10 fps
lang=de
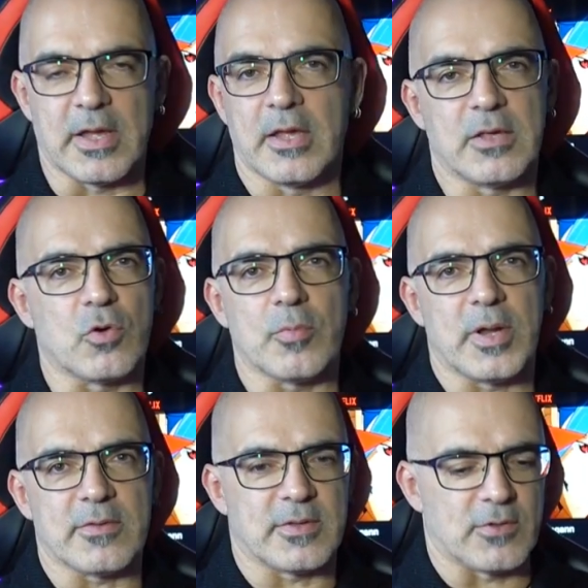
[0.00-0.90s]
Naja, ich gucke
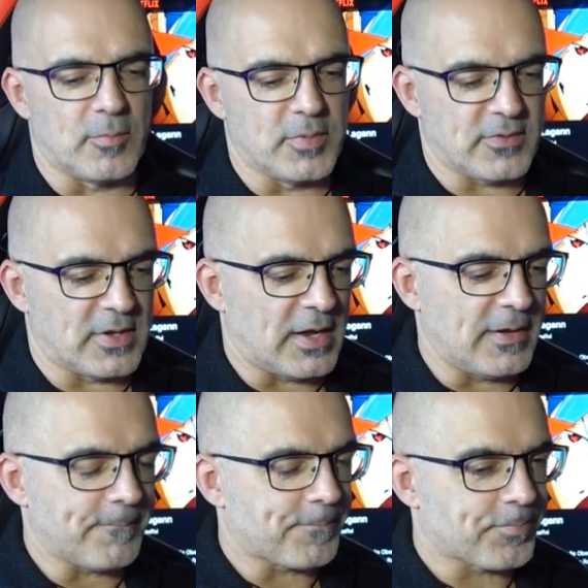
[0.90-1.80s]
mir das jetzt noch ein bisschen
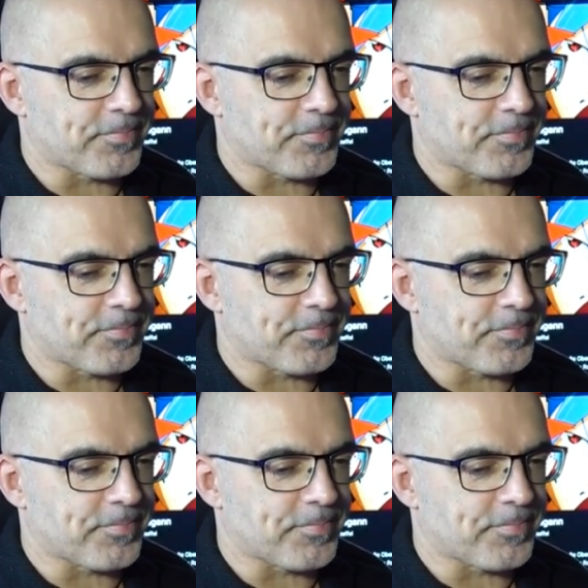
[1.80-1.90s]
an